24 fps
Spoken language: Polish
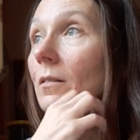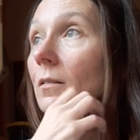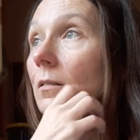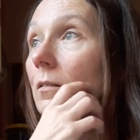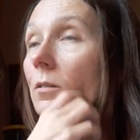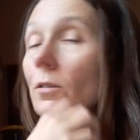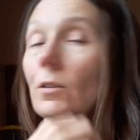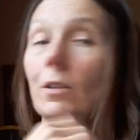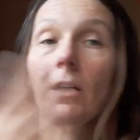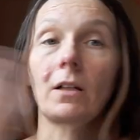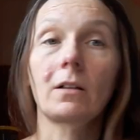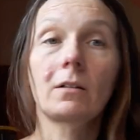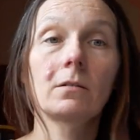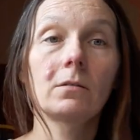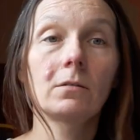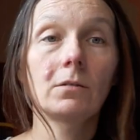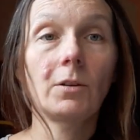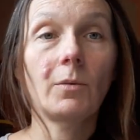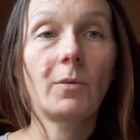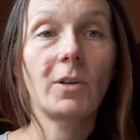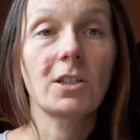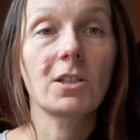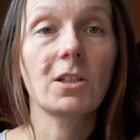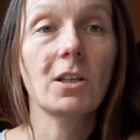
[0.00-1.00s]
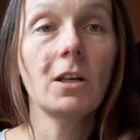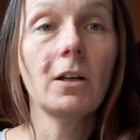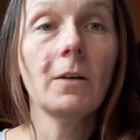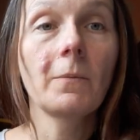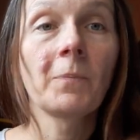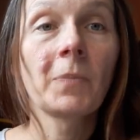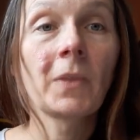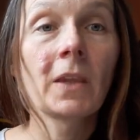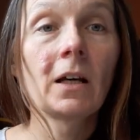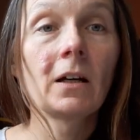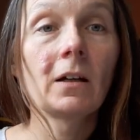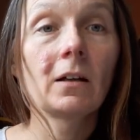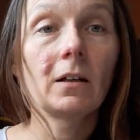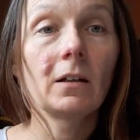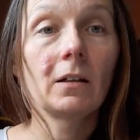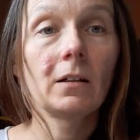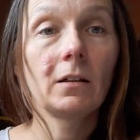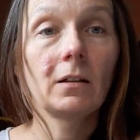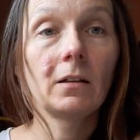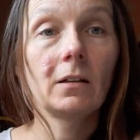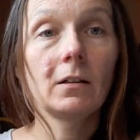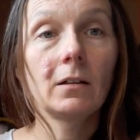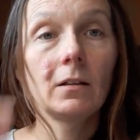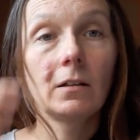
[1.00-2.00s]
no tak, niemieckich.
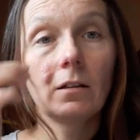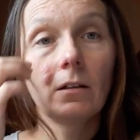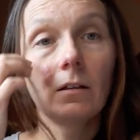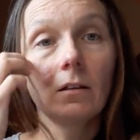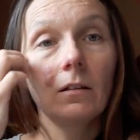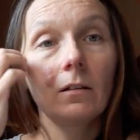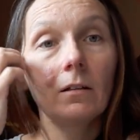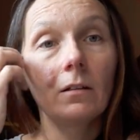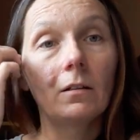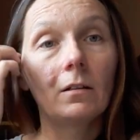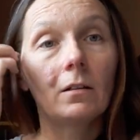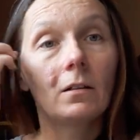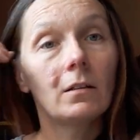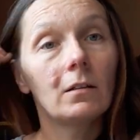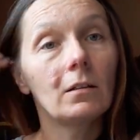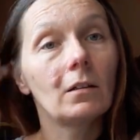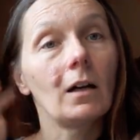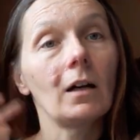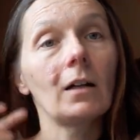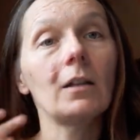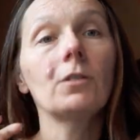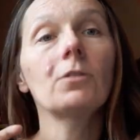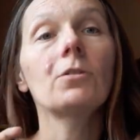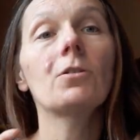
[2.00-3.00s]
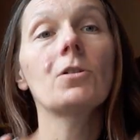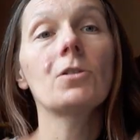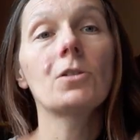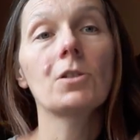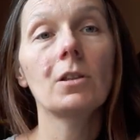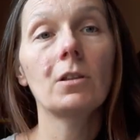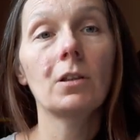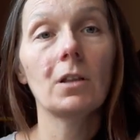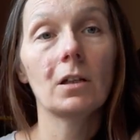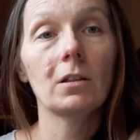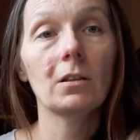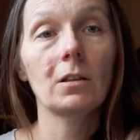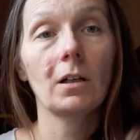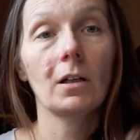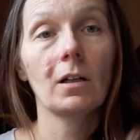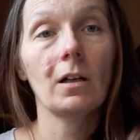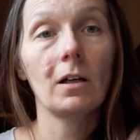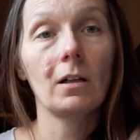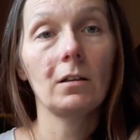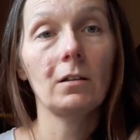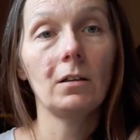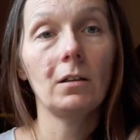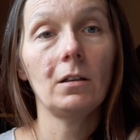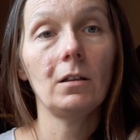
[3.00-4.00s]
Eee, no ale to jest jednak
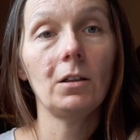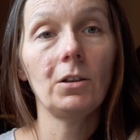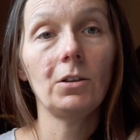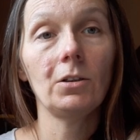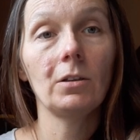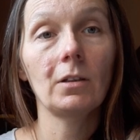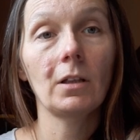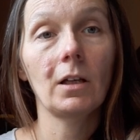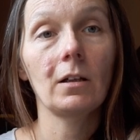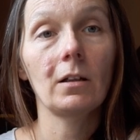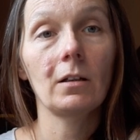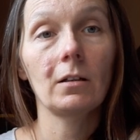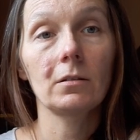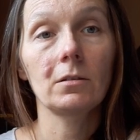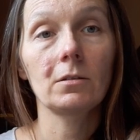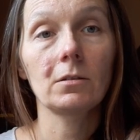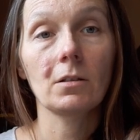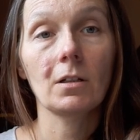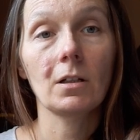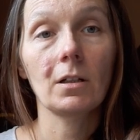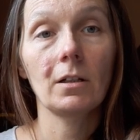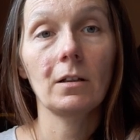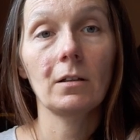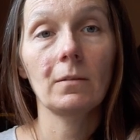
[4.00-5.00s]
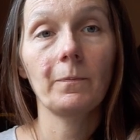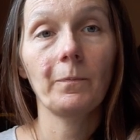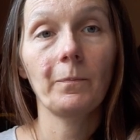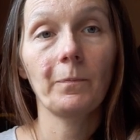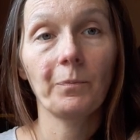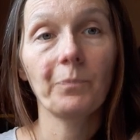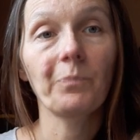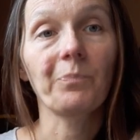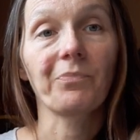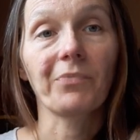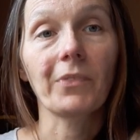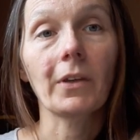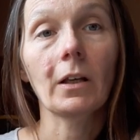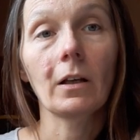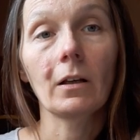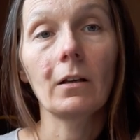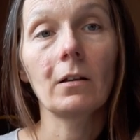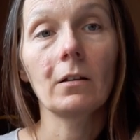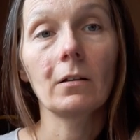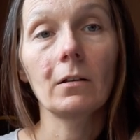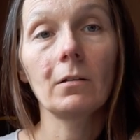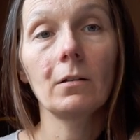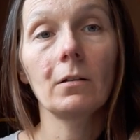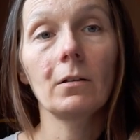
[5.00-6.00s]
taka inna trochę, e,
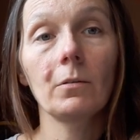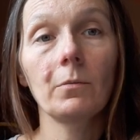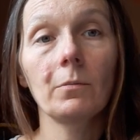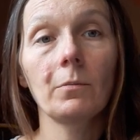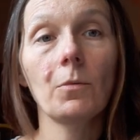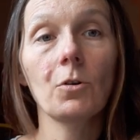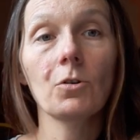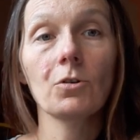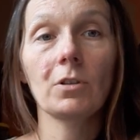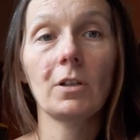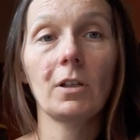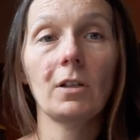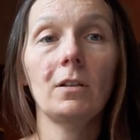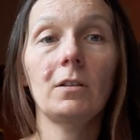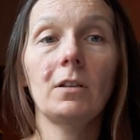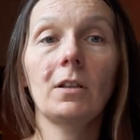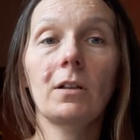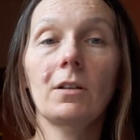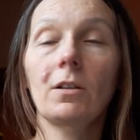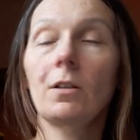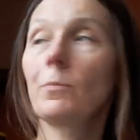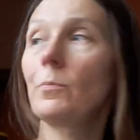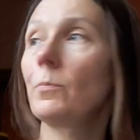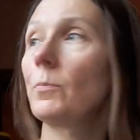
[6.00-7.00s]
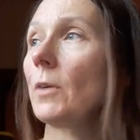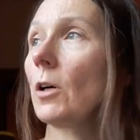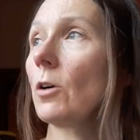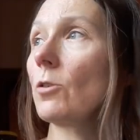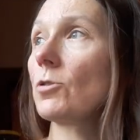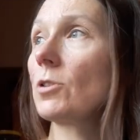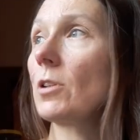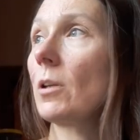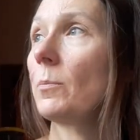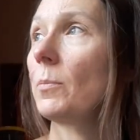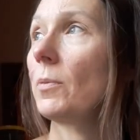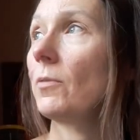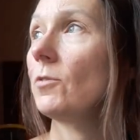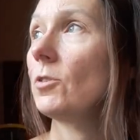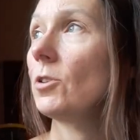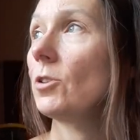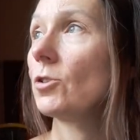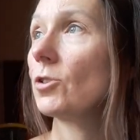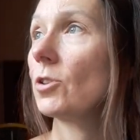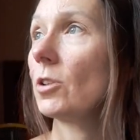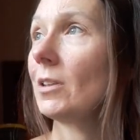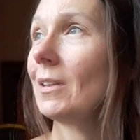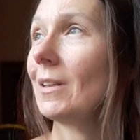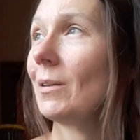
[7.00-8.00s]
można jednak jakoś tam powiedzieć,
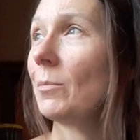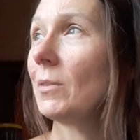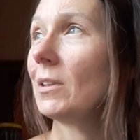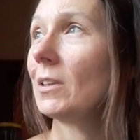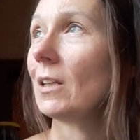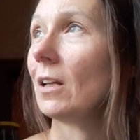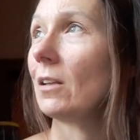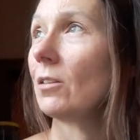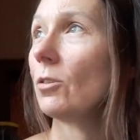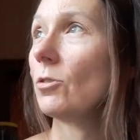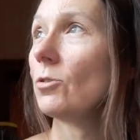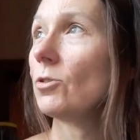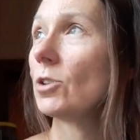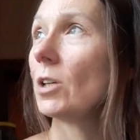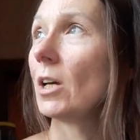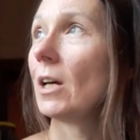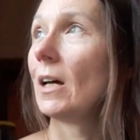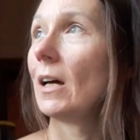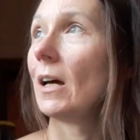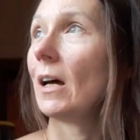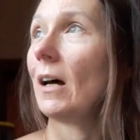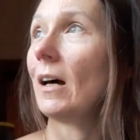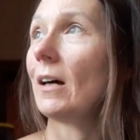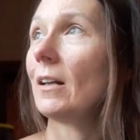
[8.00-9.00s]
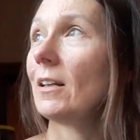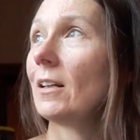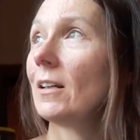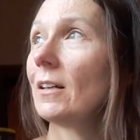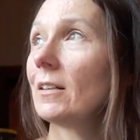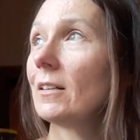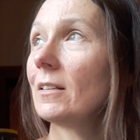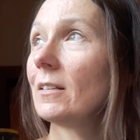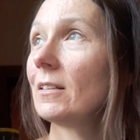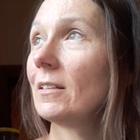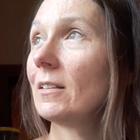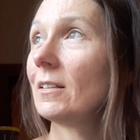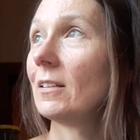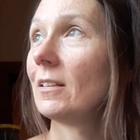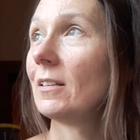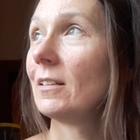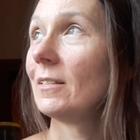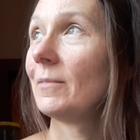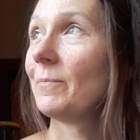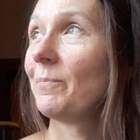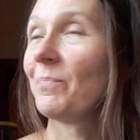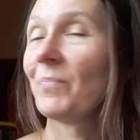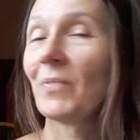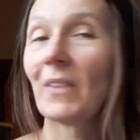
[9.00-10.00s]
że inna mentalność, ale e,
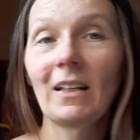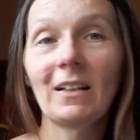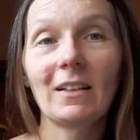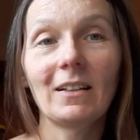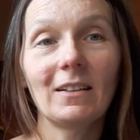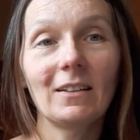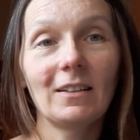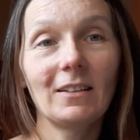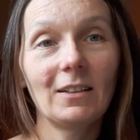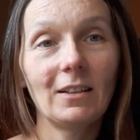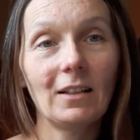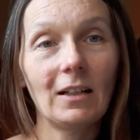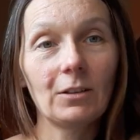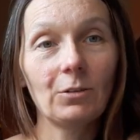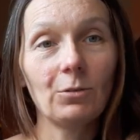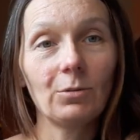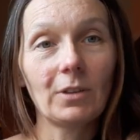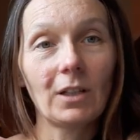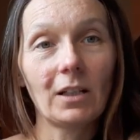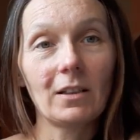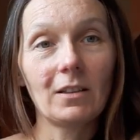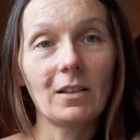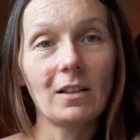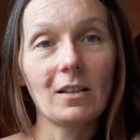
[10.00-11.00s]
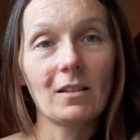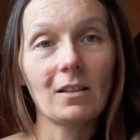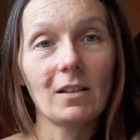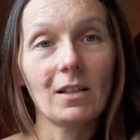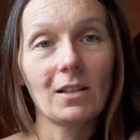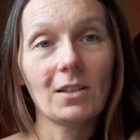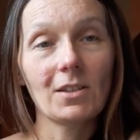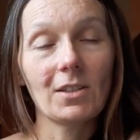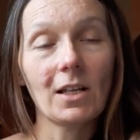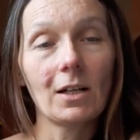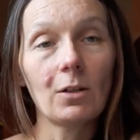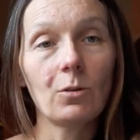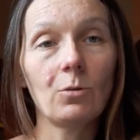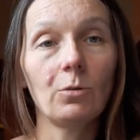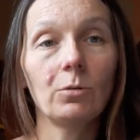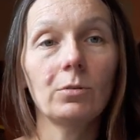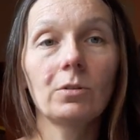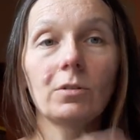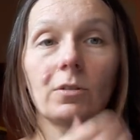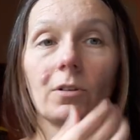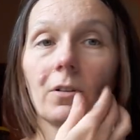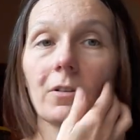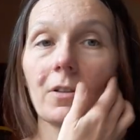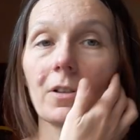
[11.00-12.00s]
e, a tutaj ten
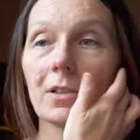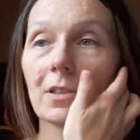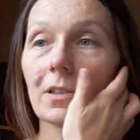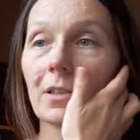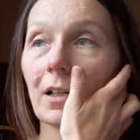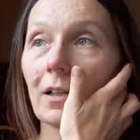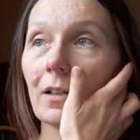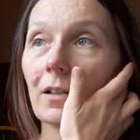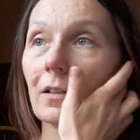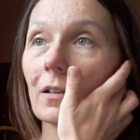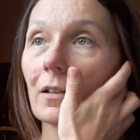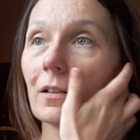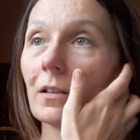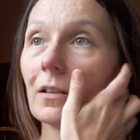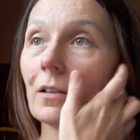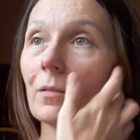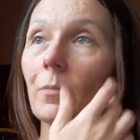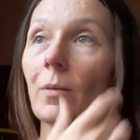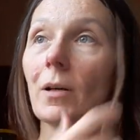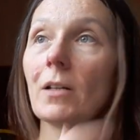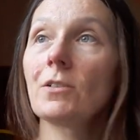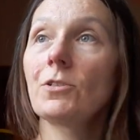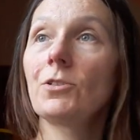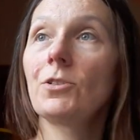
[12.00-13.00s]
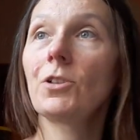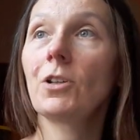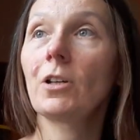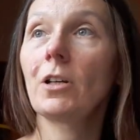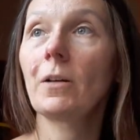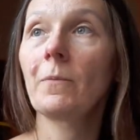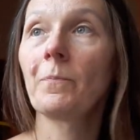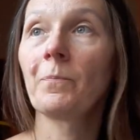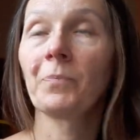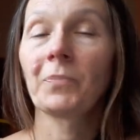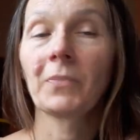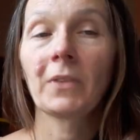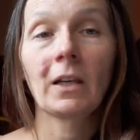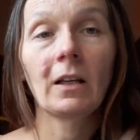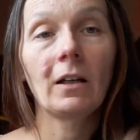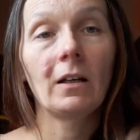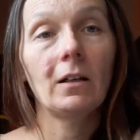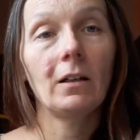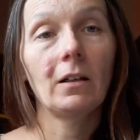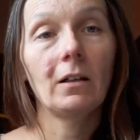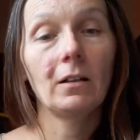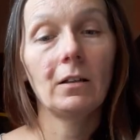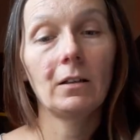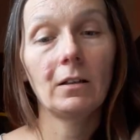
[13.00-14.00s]
zachód to jest tak bardziej
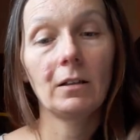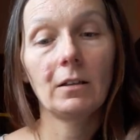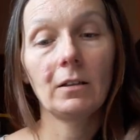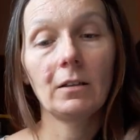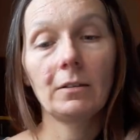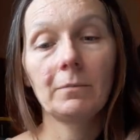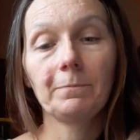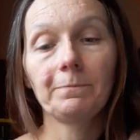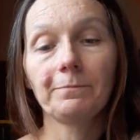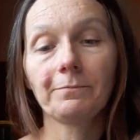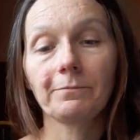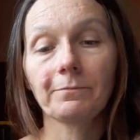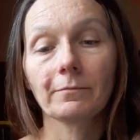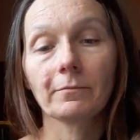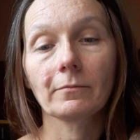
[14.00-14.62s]
mm,